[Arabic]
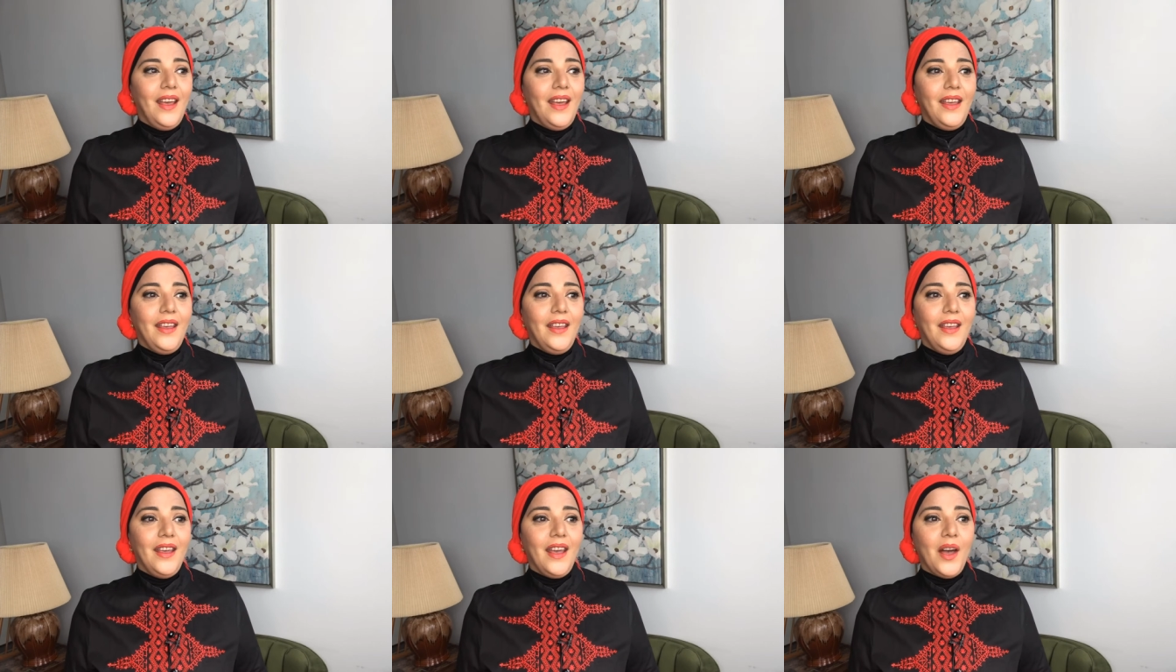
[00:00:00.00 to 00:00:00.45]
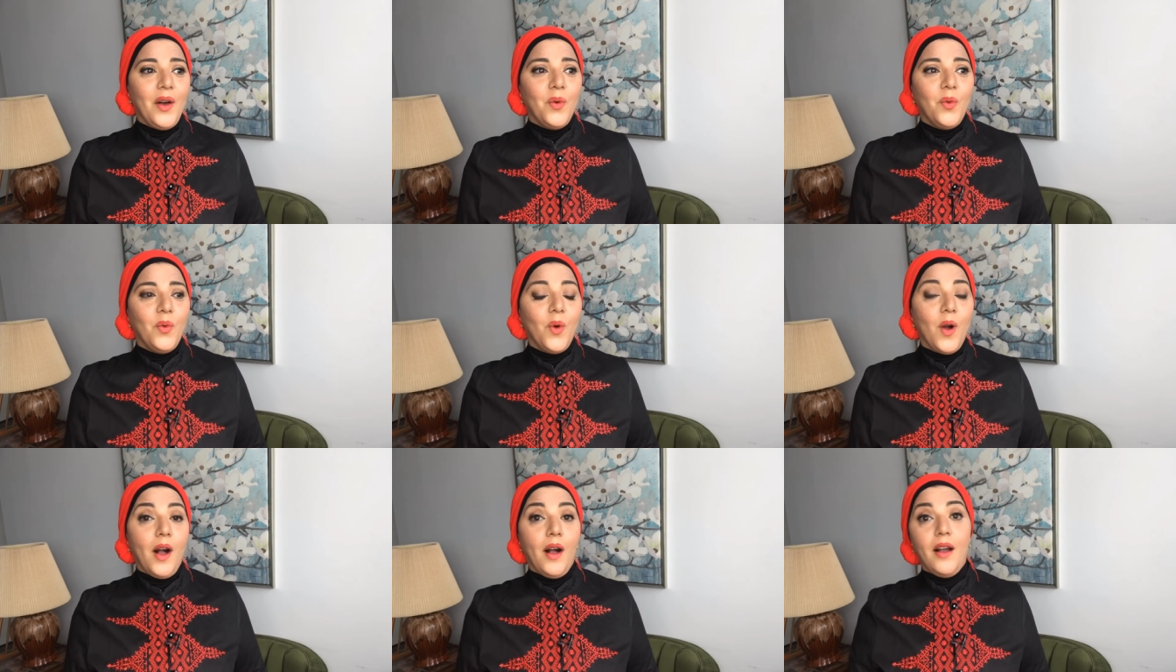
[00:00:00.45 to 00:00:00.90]
آه،
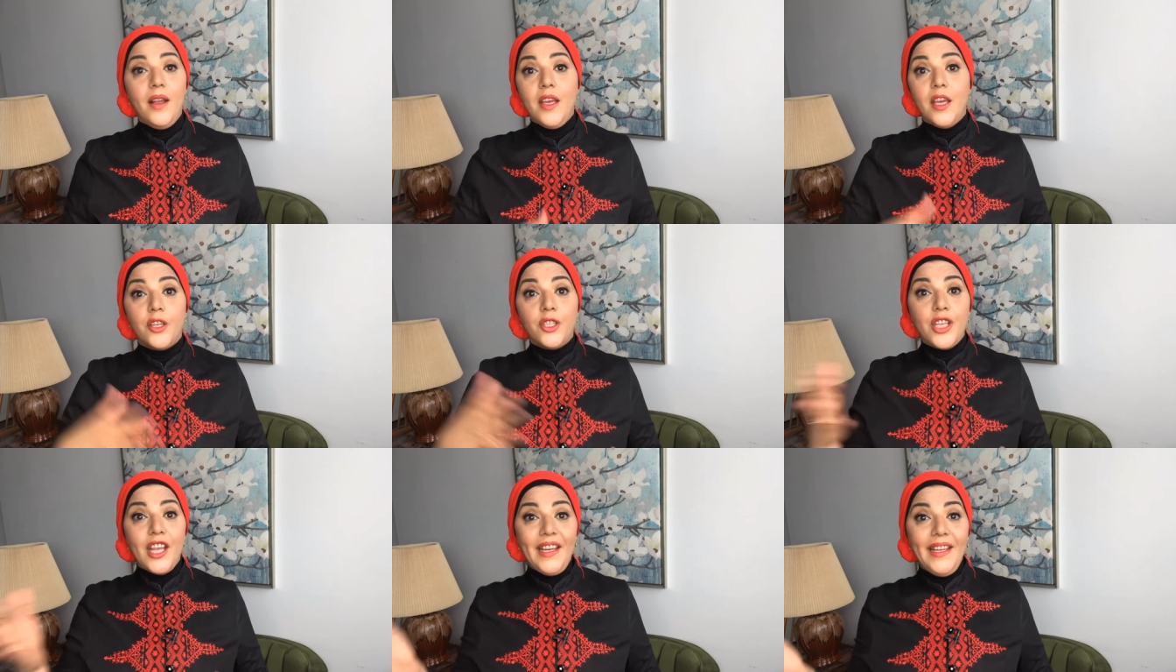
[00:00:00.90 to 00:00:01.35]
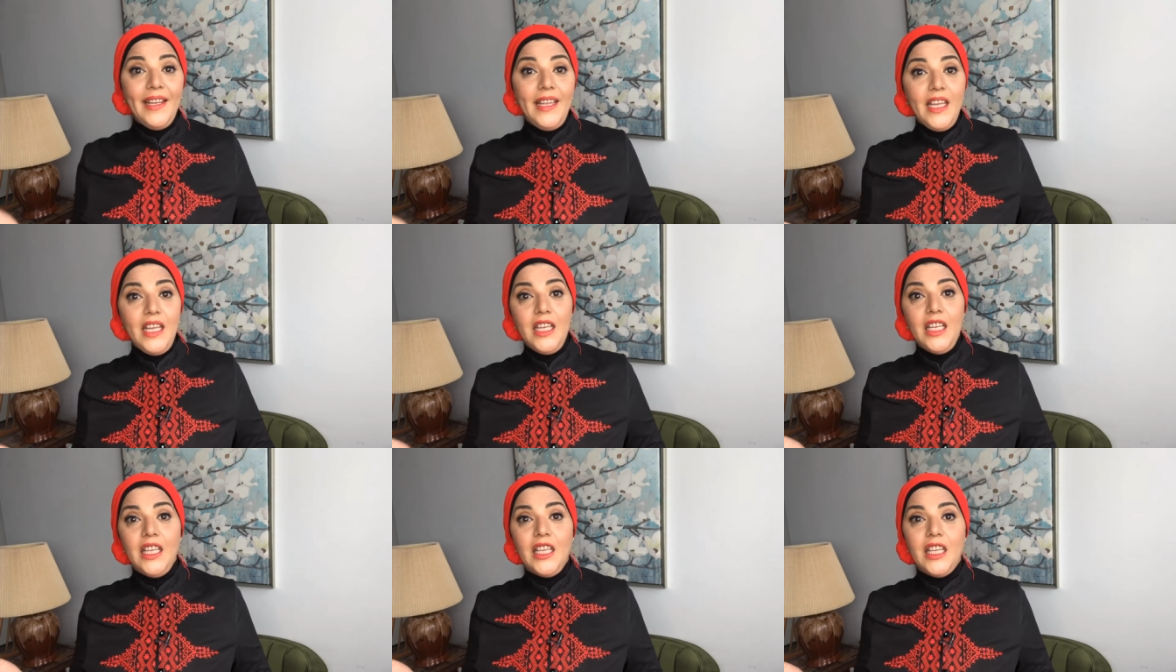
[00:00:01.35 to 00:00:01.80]
او اغير شكلي
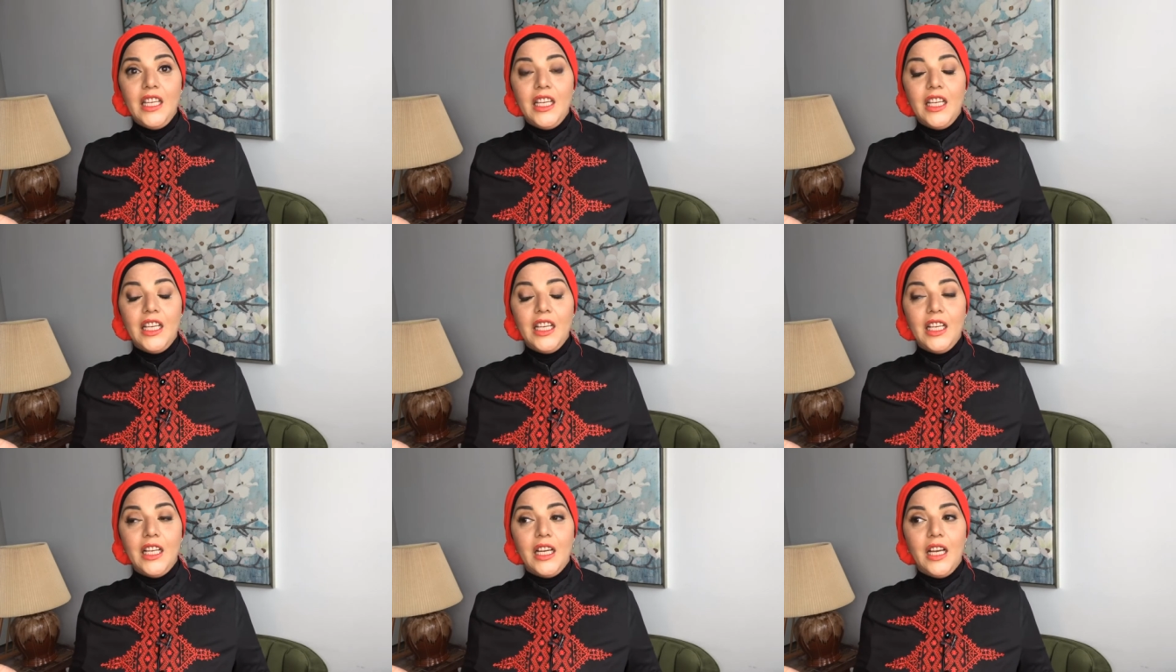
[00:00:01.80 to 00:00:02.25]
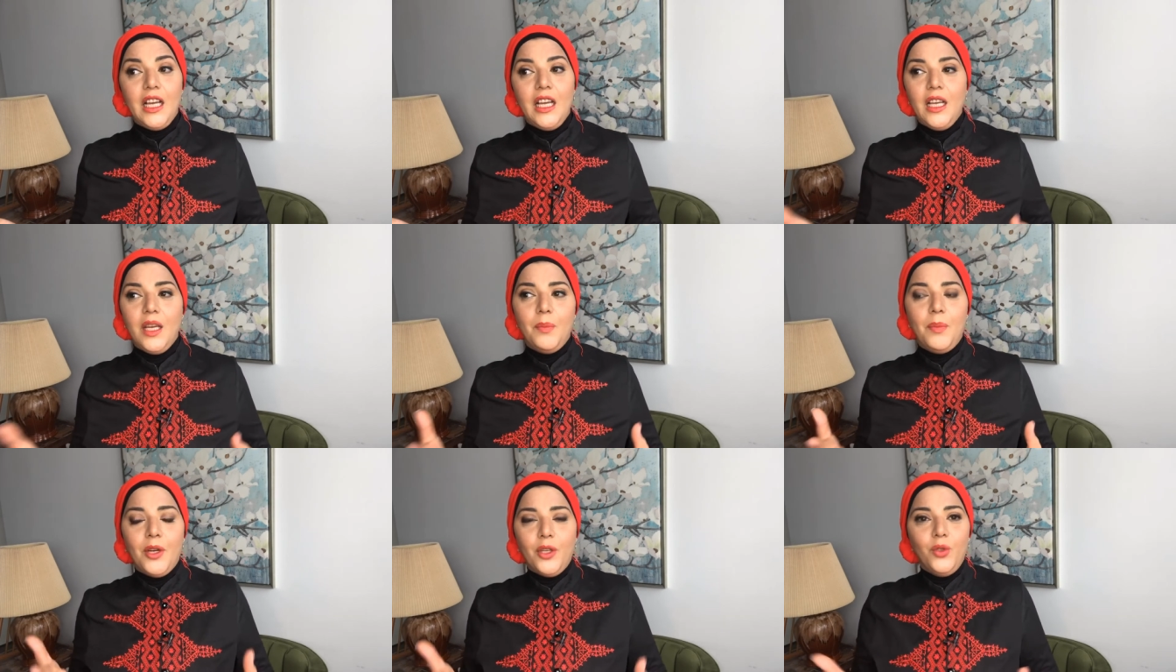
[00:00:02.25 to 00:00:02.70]

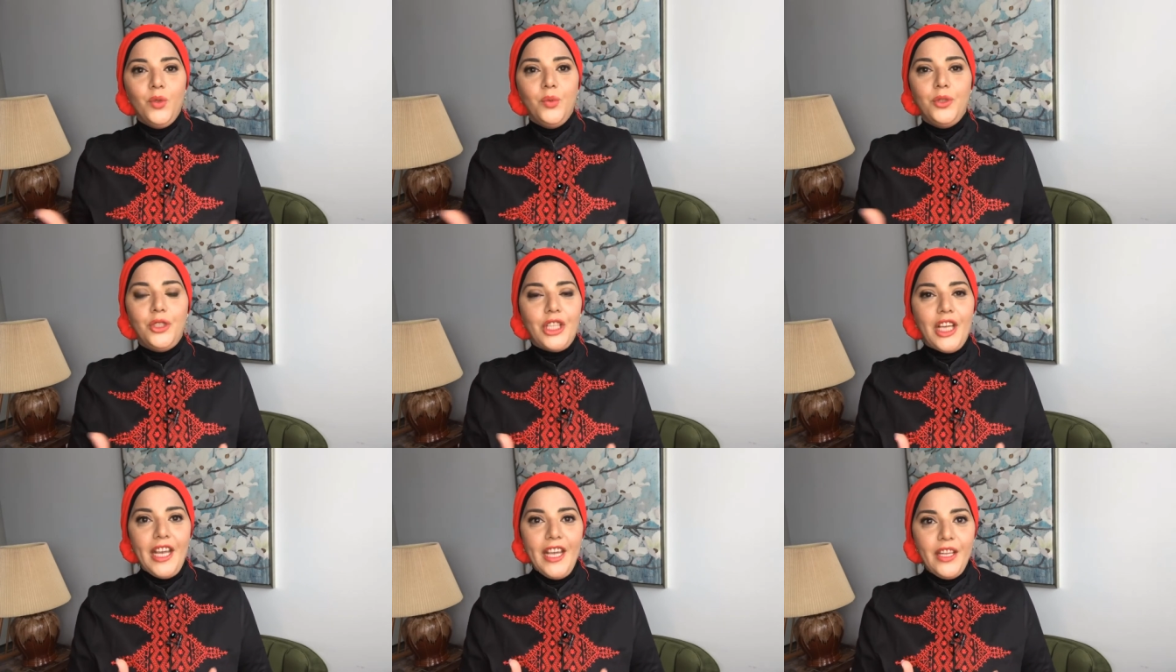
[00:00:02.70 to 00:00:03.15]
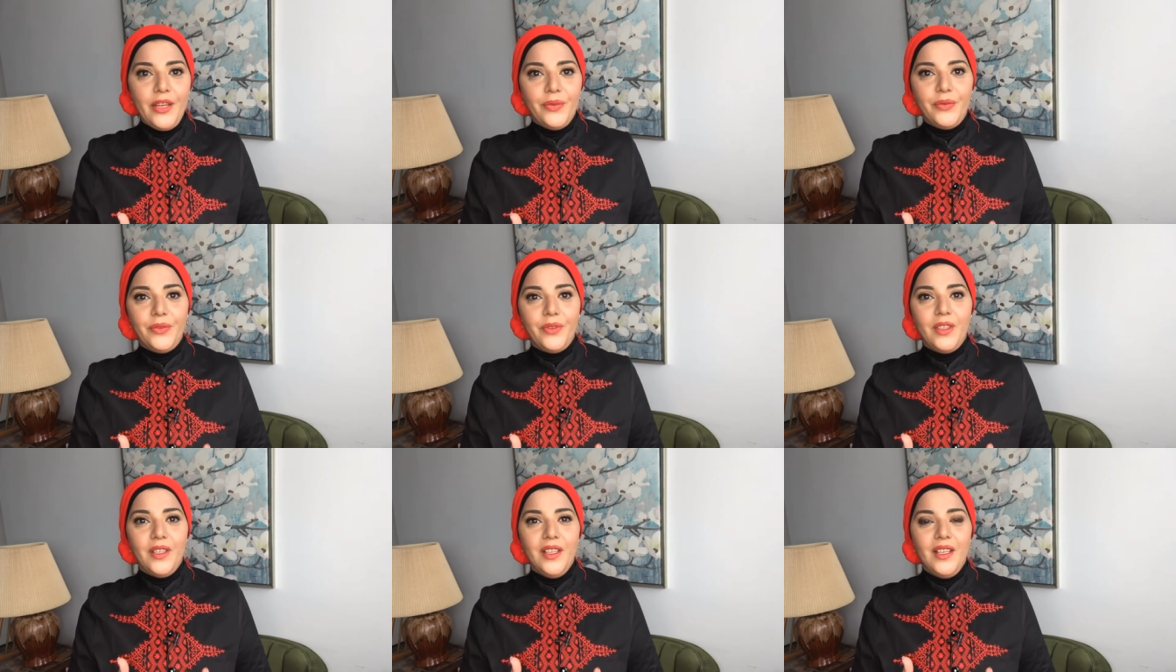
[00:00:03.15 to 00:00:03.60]
برضو مش عارف
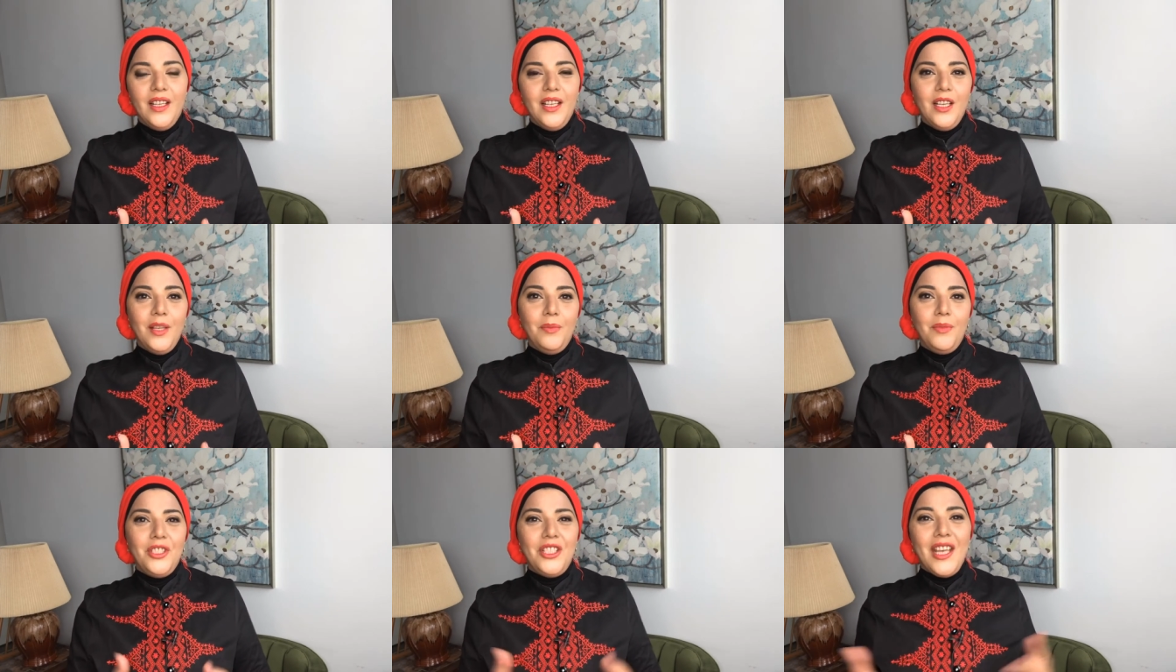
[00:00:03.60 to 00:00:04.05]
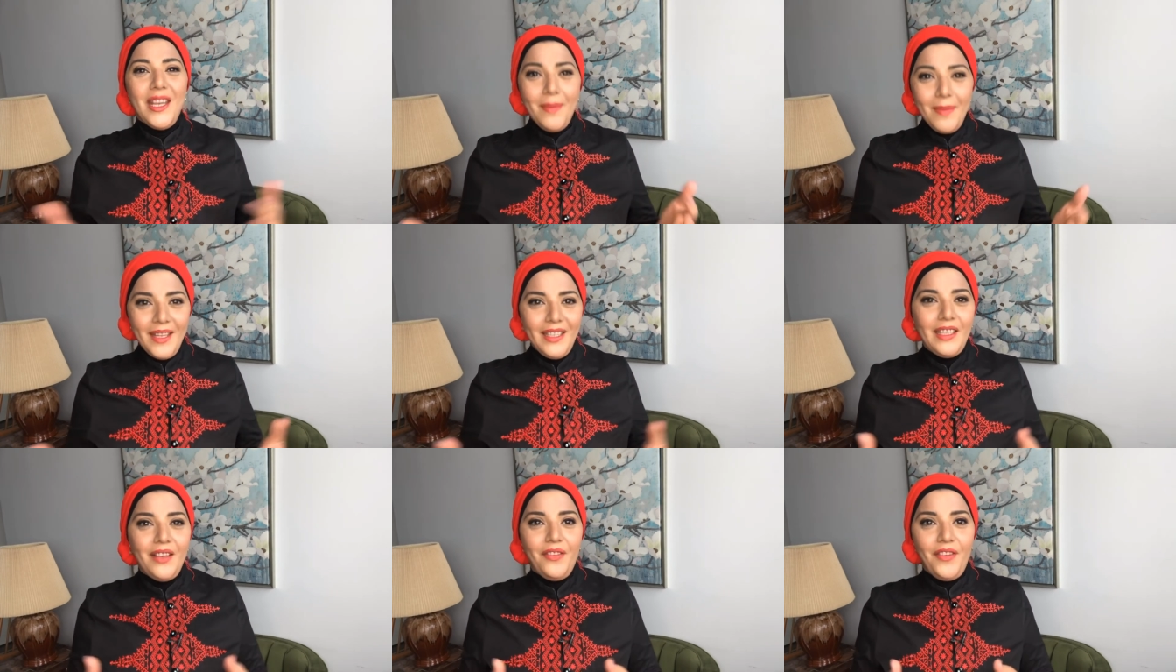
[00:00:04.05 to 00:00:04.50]
مش ده
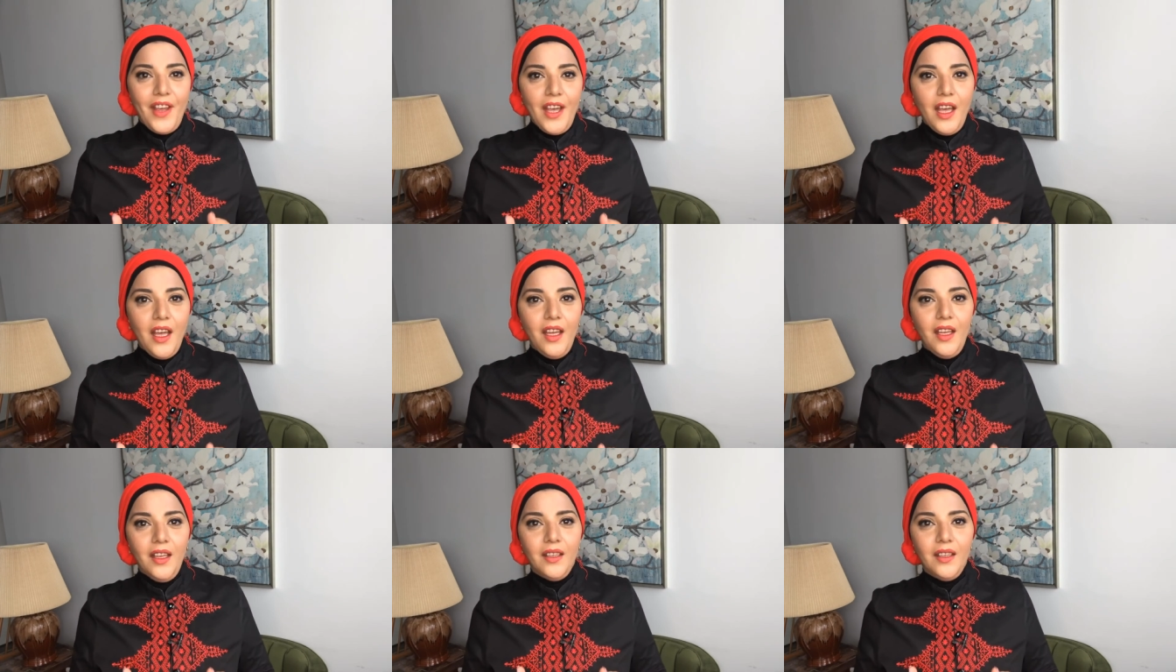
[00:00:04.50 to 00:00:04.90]
يبقى تفاهه